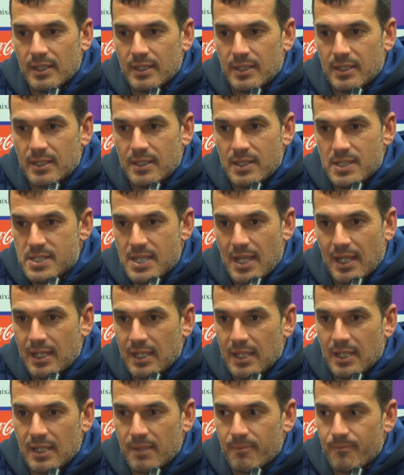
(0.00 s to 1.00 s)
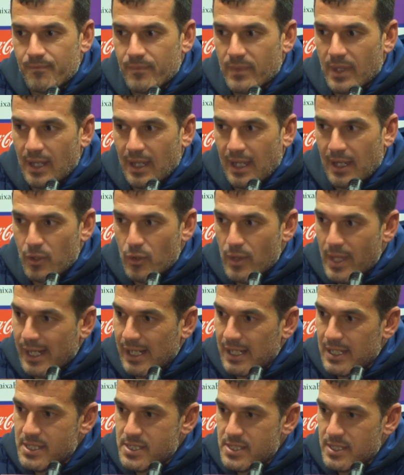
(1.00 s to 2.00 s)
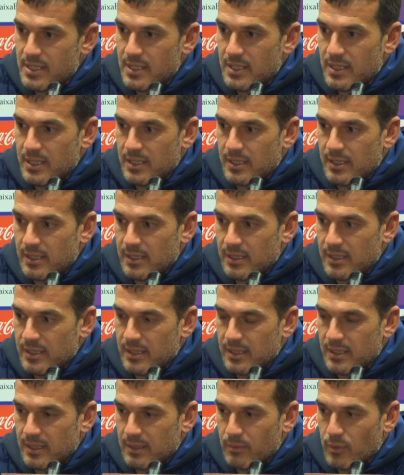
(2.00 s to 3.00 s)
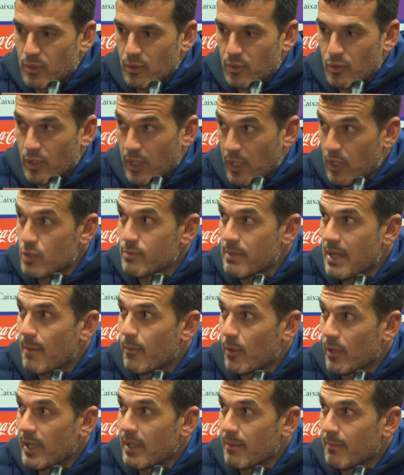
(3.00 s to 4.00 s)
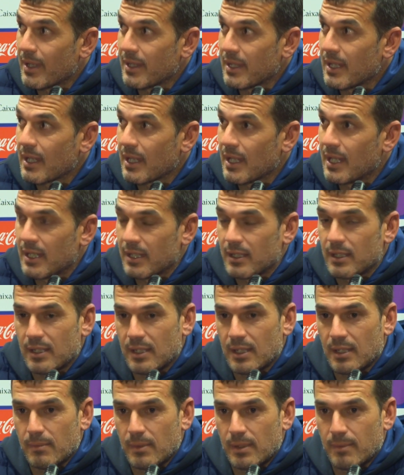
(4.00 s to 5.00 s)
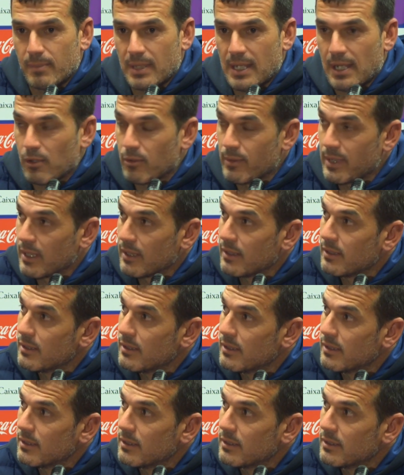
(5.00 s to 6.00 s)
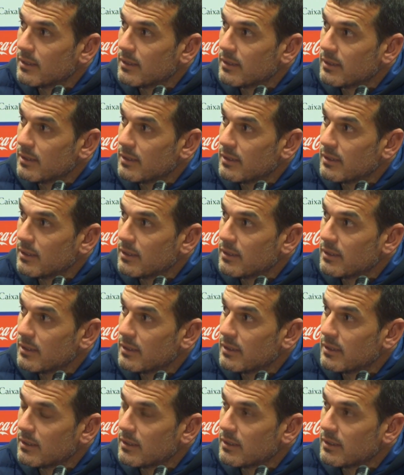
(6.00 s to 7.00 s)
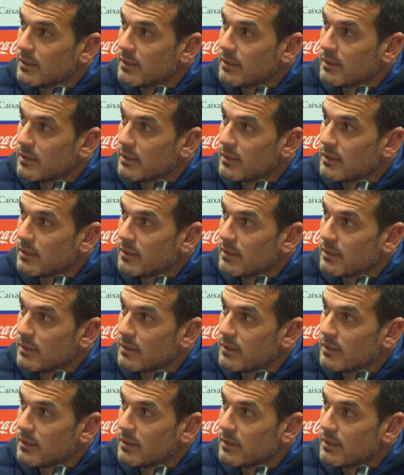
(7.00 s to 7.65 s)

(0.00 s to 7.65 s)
y desde aquí ayudarles y, bueno, lo que ellos nos van a poner en bandeja, em, emplearlo bien. Usted, yo creo, primero...